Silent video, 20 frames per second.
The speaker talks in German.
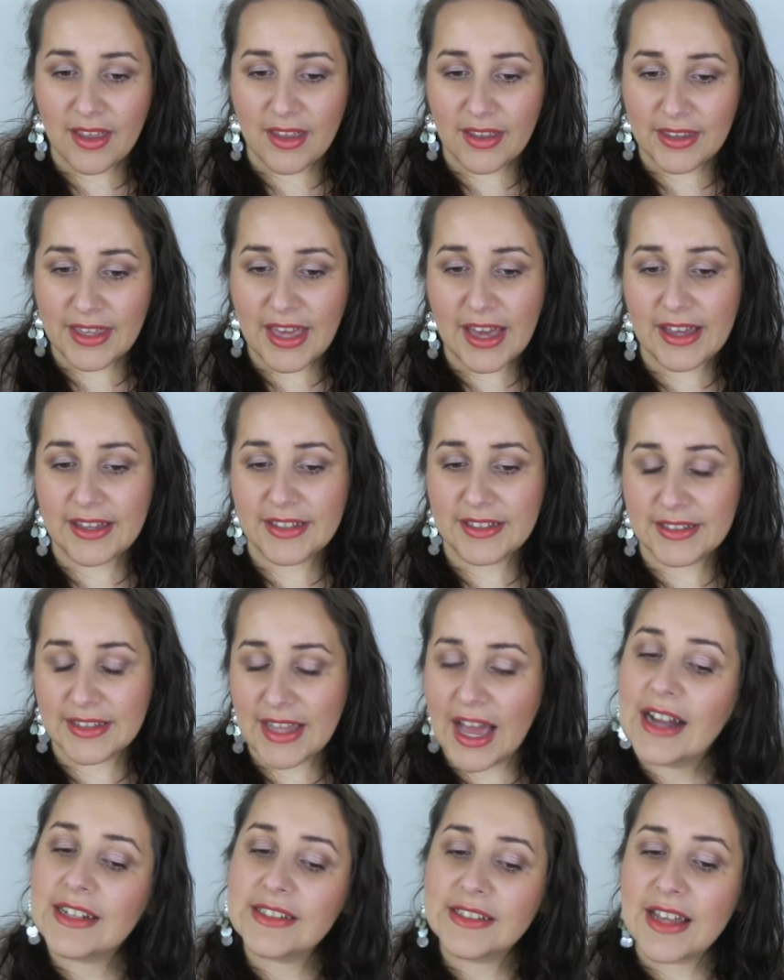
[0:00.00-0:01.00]
ja, ich
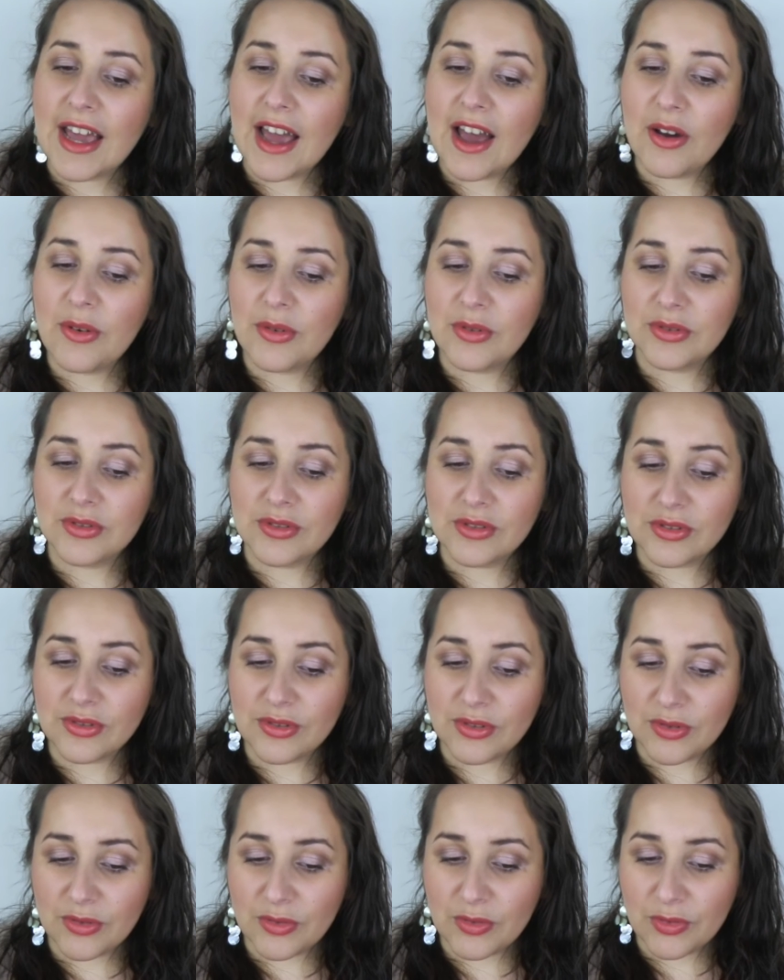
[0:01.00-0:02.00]
lag da und
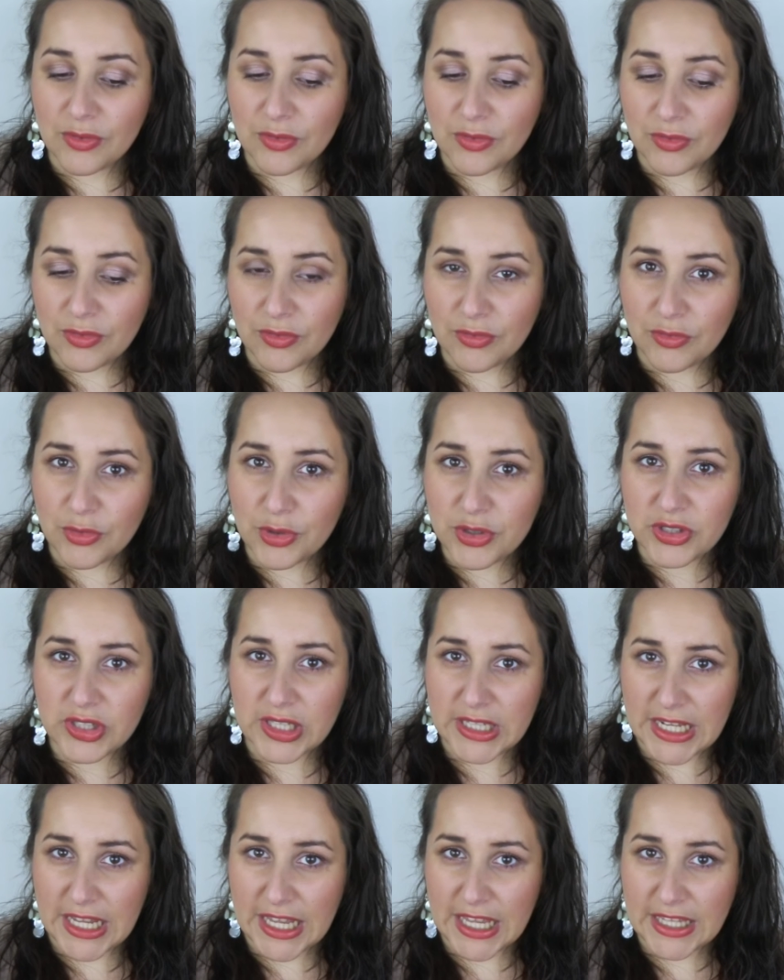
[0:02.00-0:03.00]

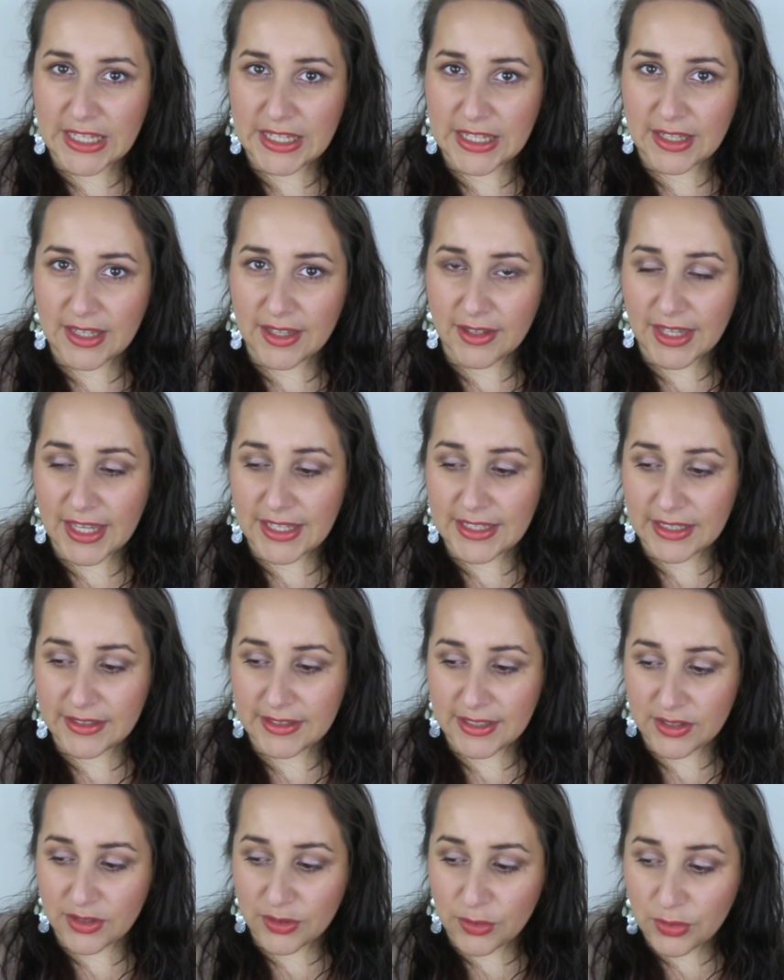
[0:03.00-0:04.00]
wusste nicht, geht
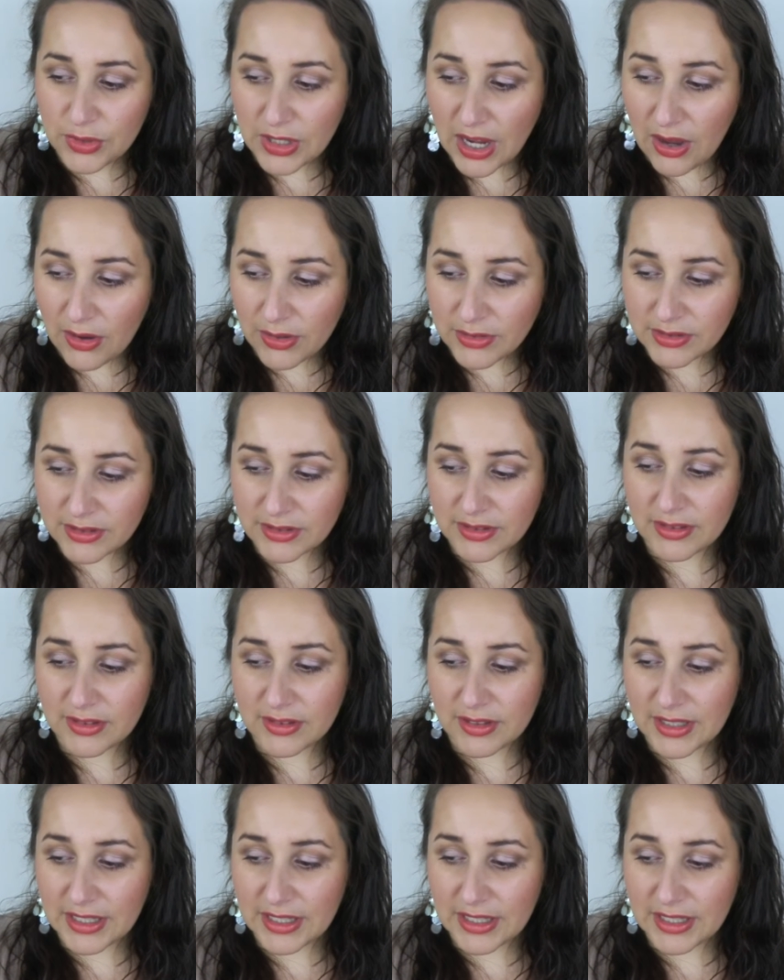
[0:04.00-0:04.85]
das jetzt gut aus?